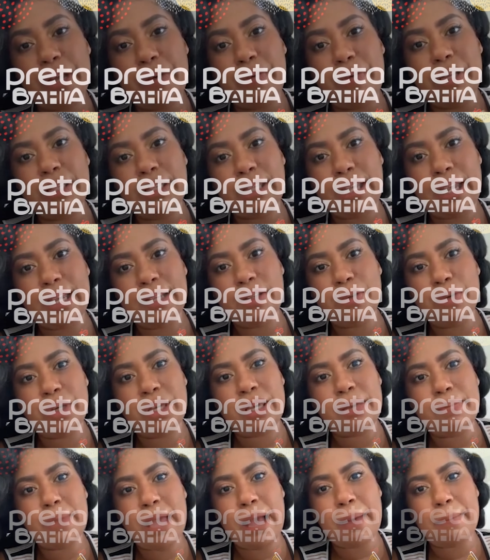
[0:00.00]
eu entendo
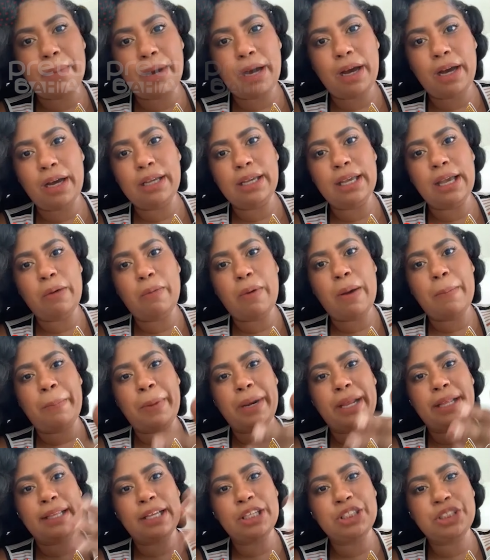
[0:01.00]
que minha mãe é uma
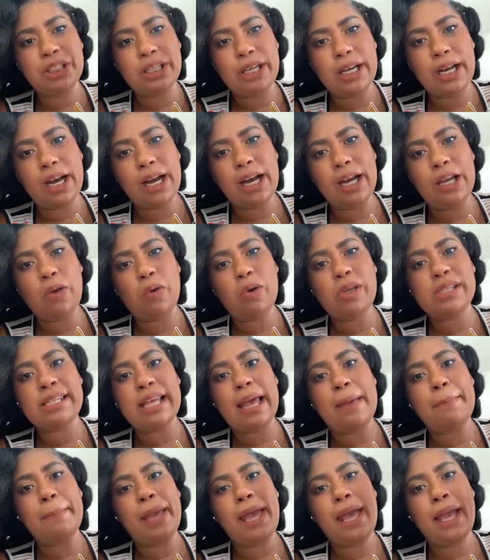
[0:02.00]
preta de ganho, que
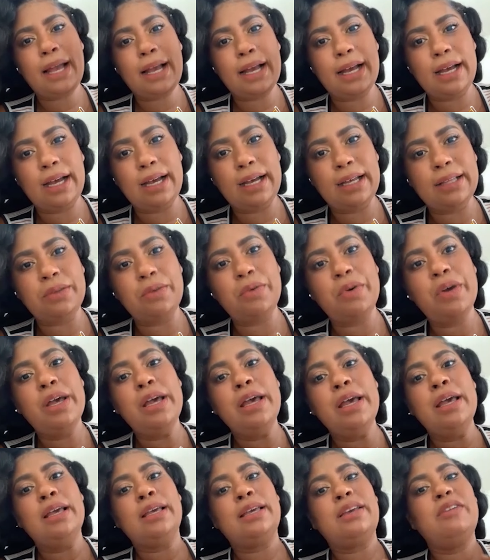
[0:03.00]
sai mercando,
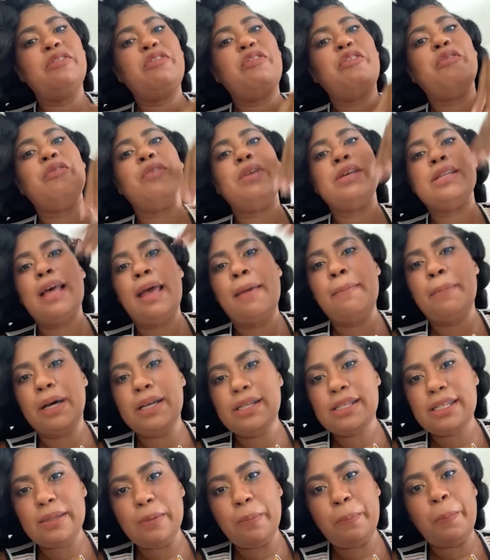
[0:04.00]
que
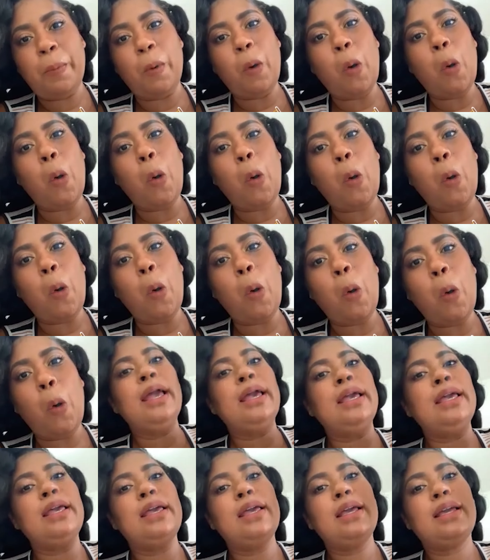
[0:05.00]
emancipou
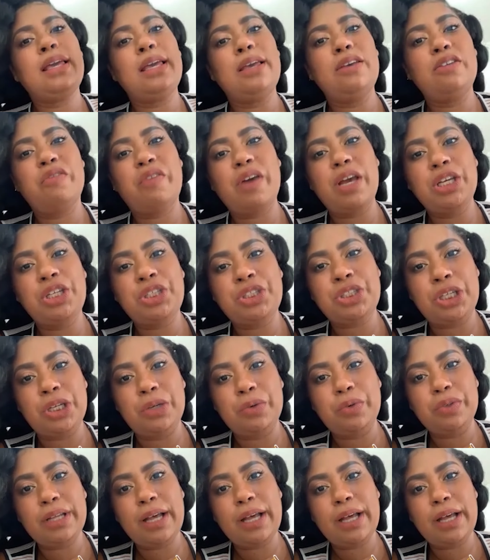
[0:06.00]
e, e que
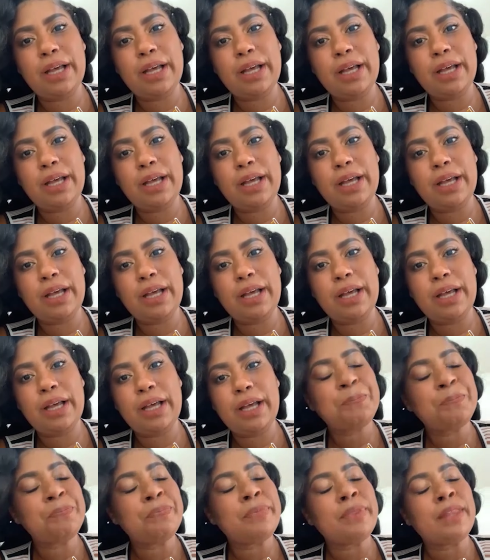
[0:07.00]
investiu na, na
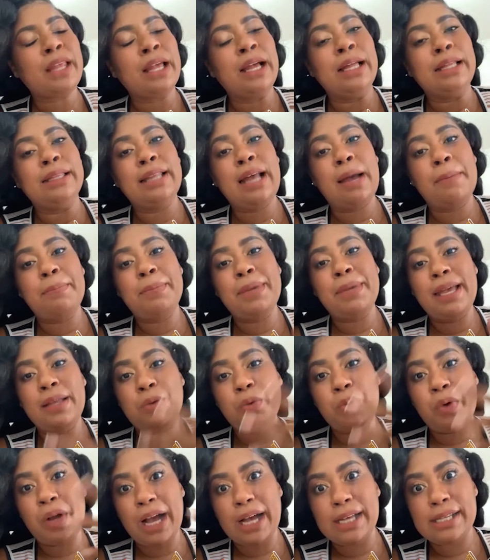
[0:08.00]
na minha
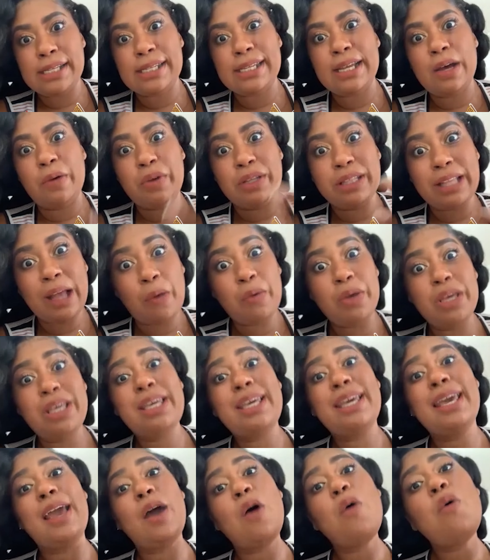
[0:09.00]
educação e tal, e
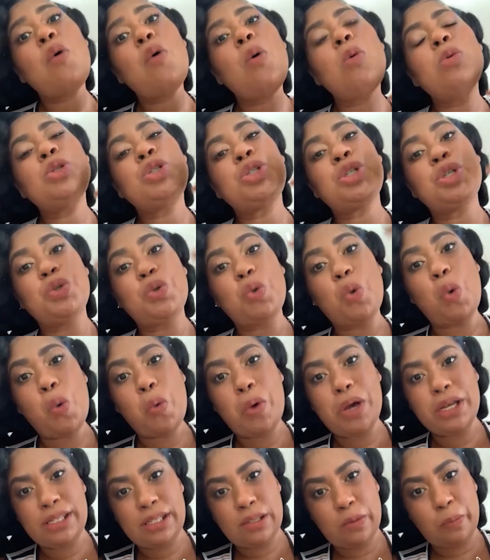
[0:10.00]
que eu
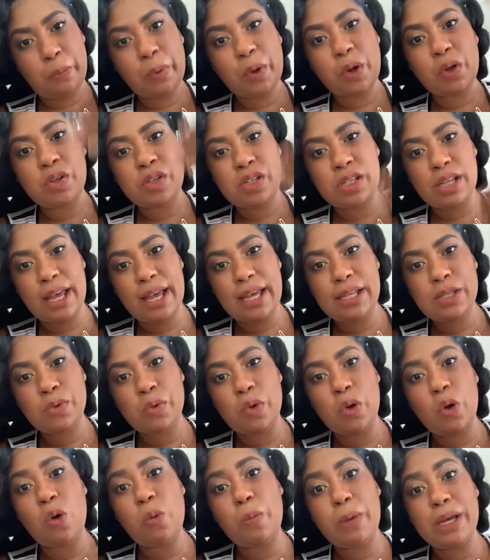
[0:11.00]
continuo esse
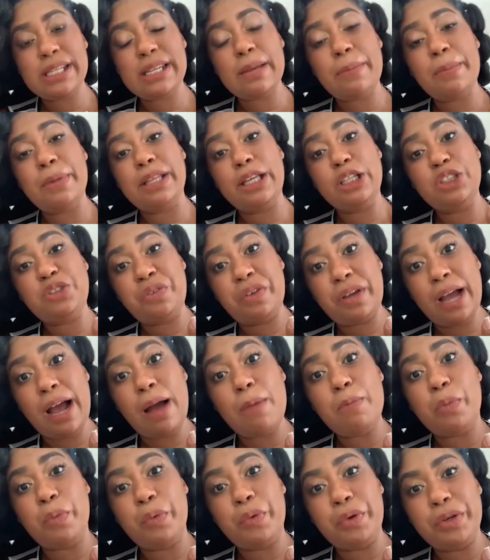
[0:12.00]
processo, eu começo a me
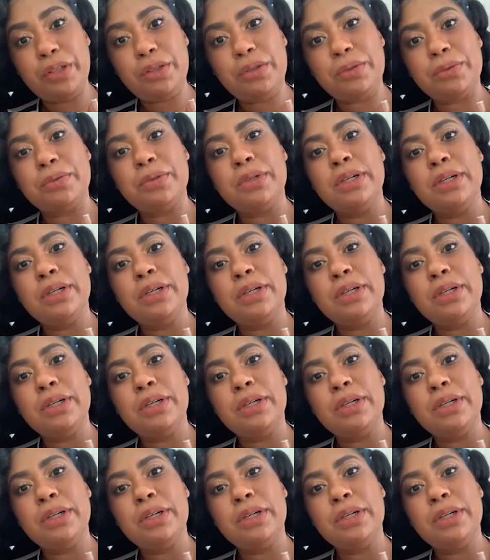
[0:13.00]
identificar muito.